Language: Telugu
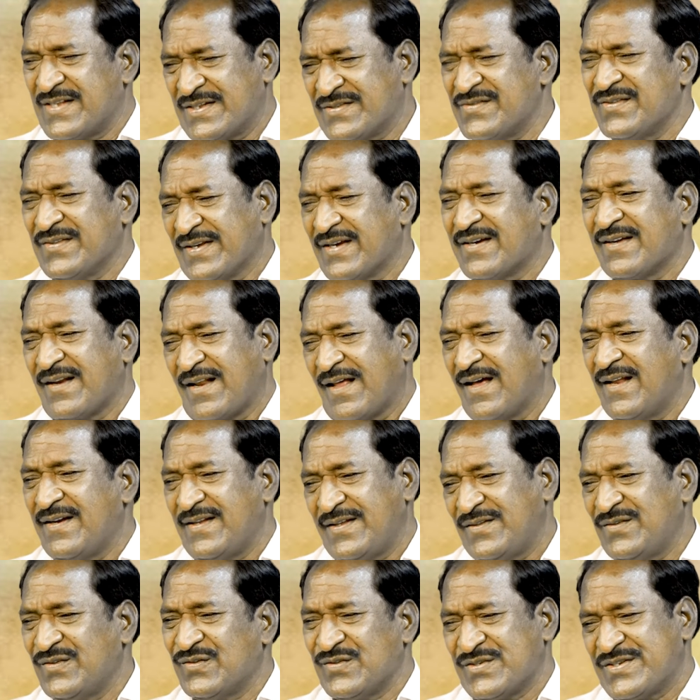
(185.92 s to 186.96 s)
స్వాతంత్రం ఇంకా
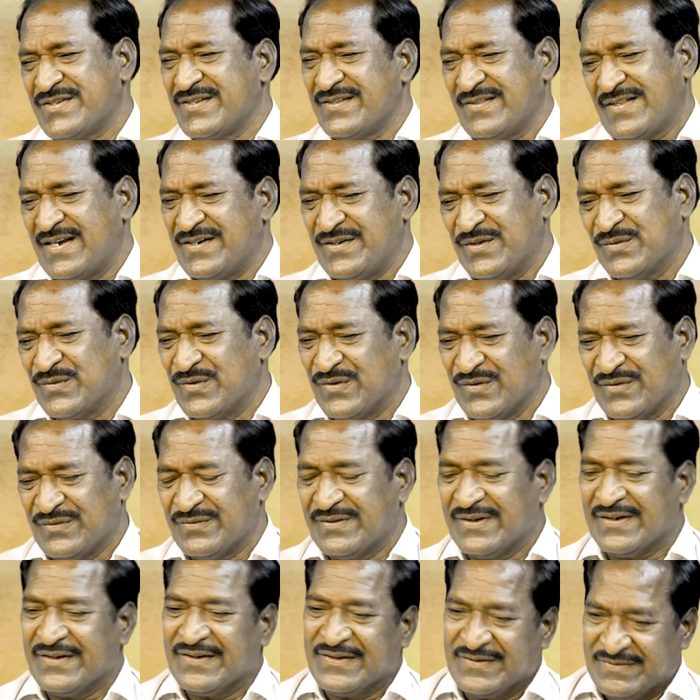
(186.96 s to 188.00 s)
రాలేదు వచ్చింది ఐ డోంట్ నో
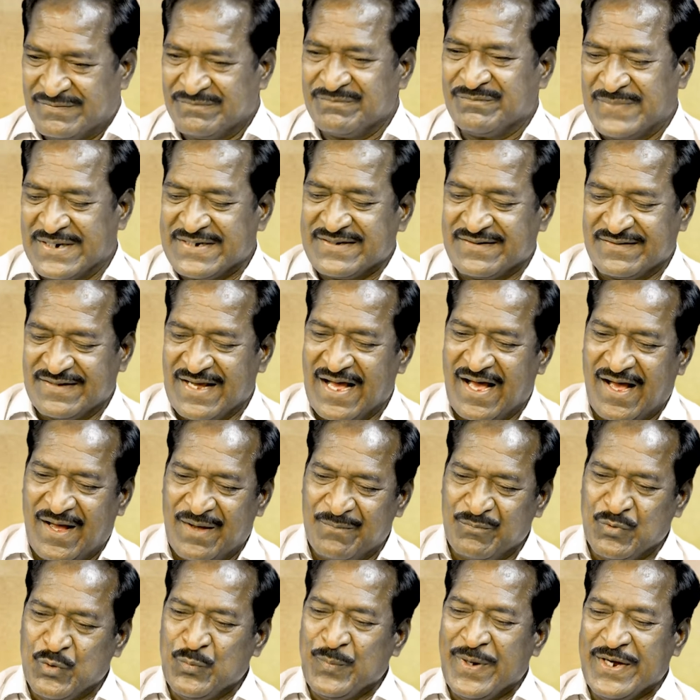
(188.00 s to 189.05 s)
బట్ ఆ
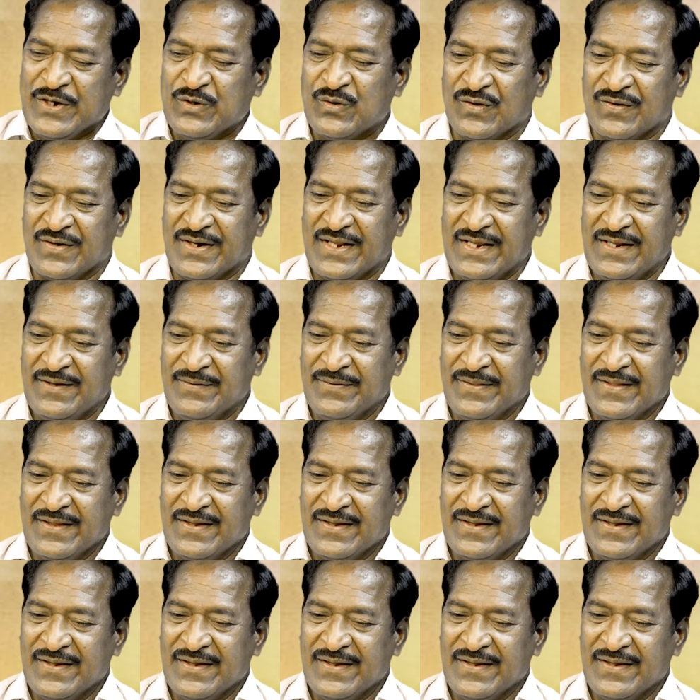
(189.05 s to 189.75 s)
మూమెంట్లోనే